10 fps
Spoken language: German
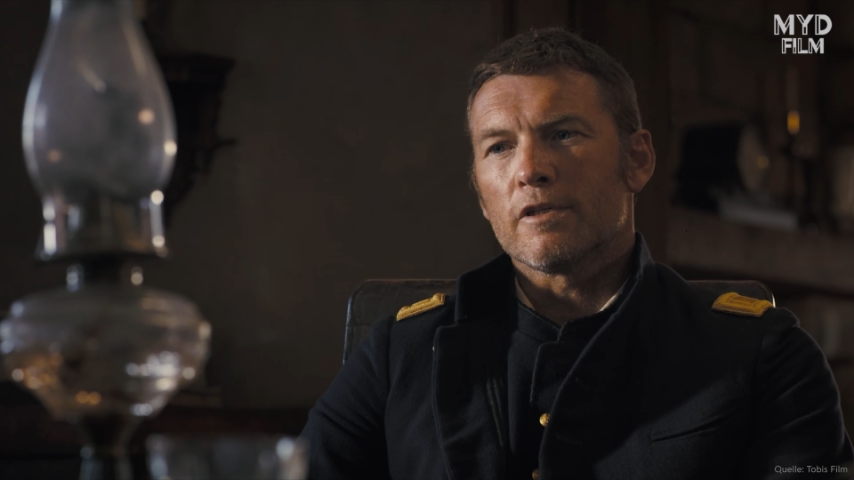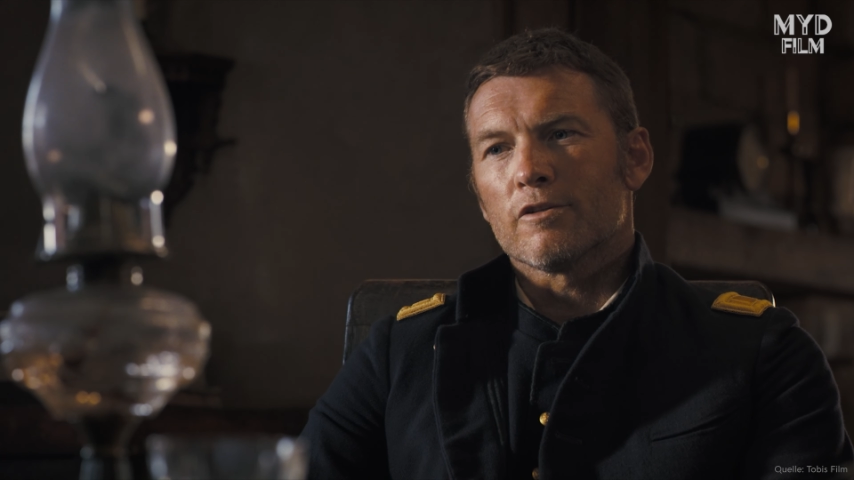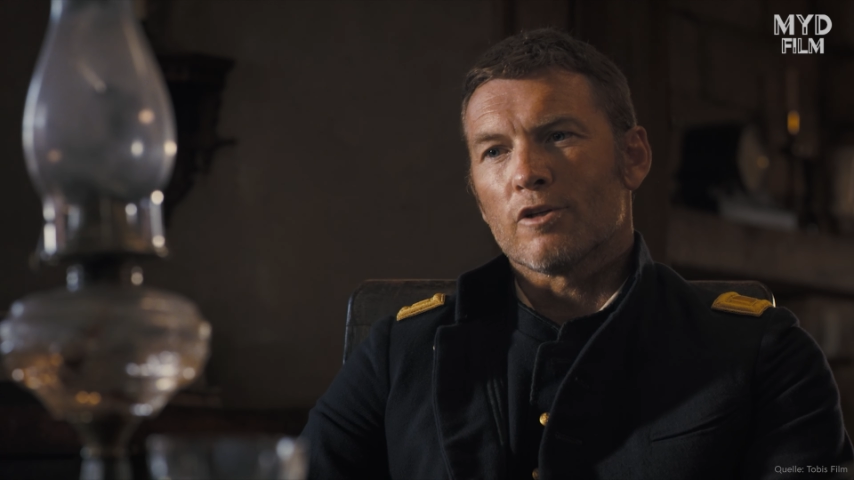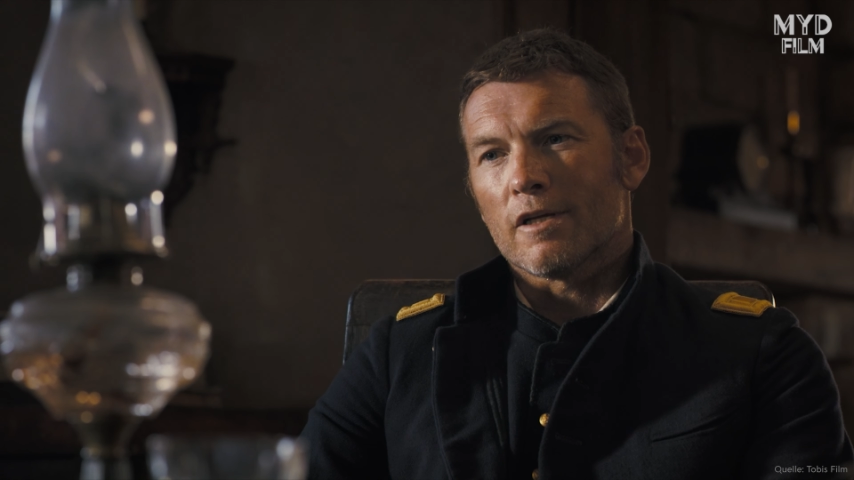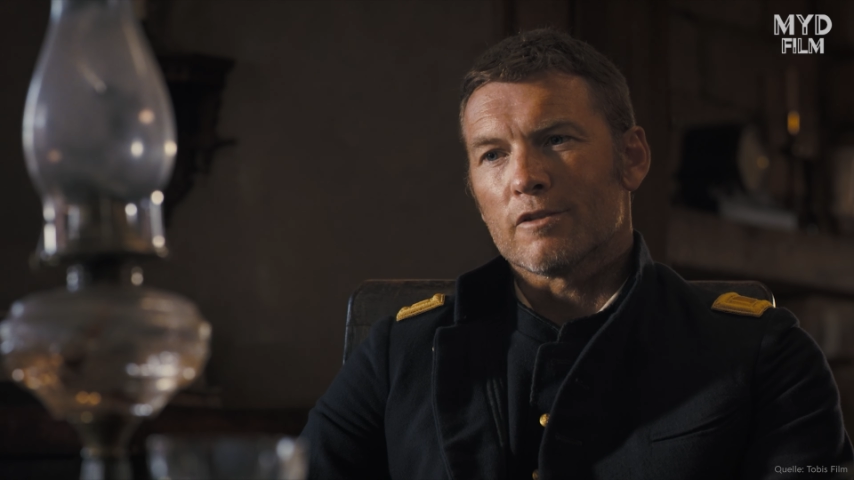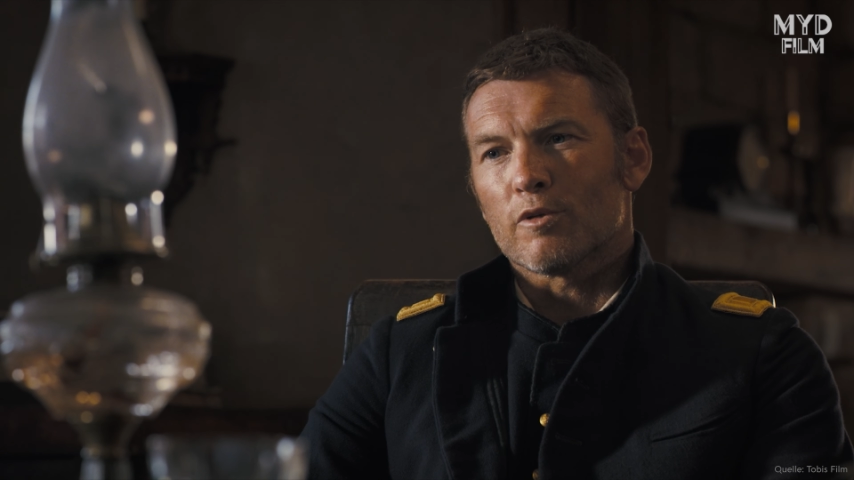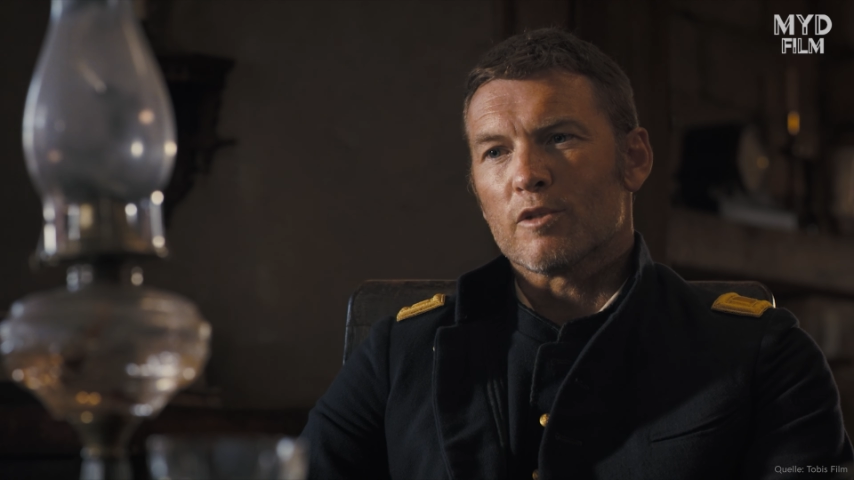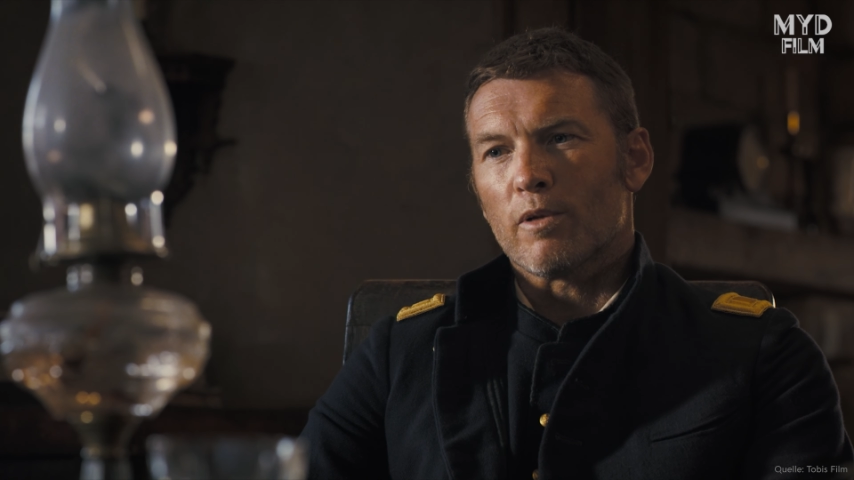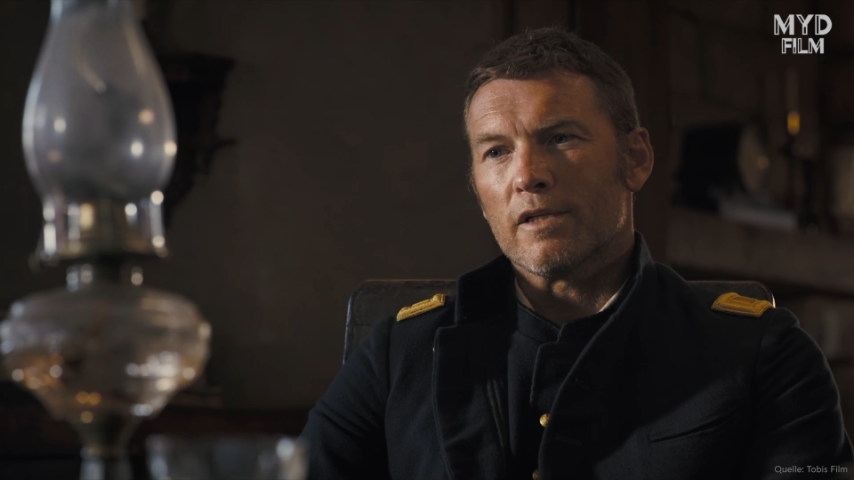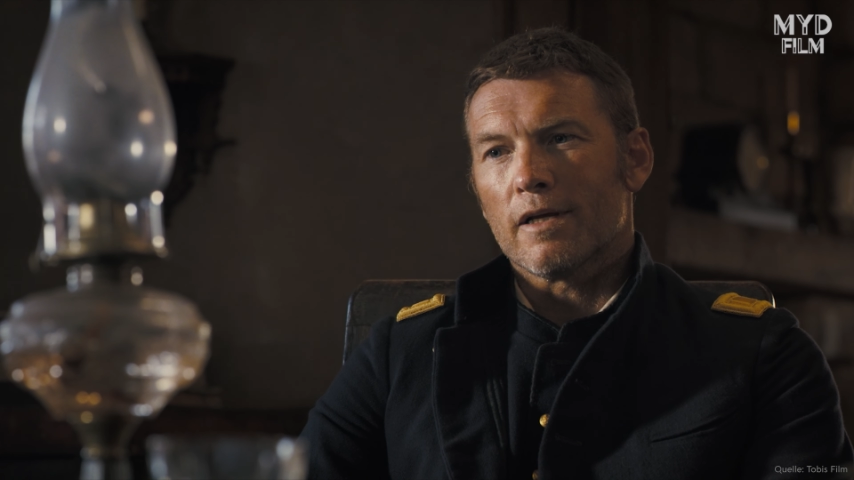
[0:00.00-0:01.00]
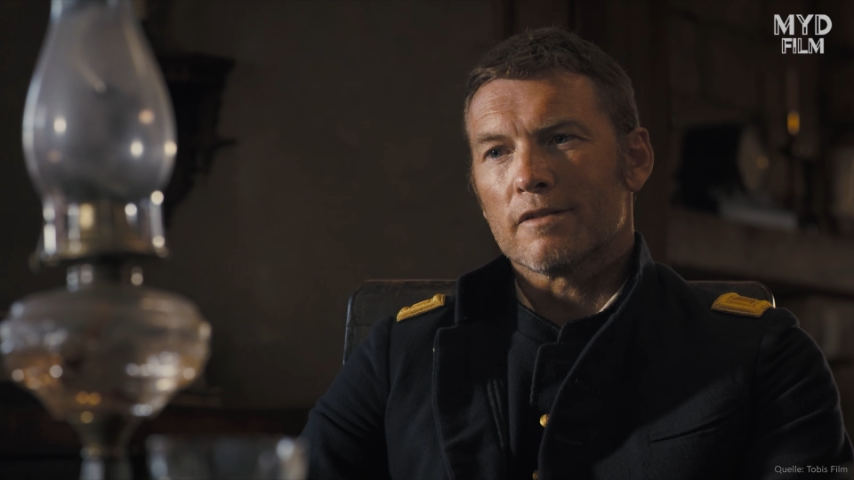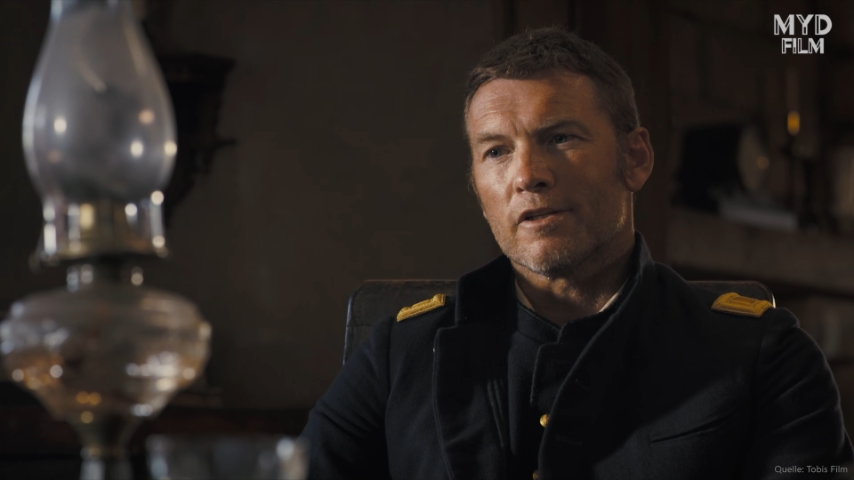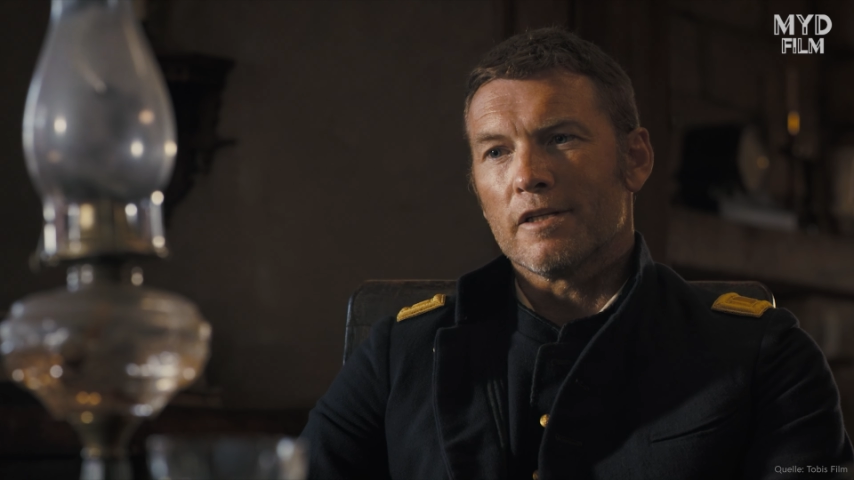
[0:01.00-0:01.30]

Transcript: den Ureinwohnern wollen Sie das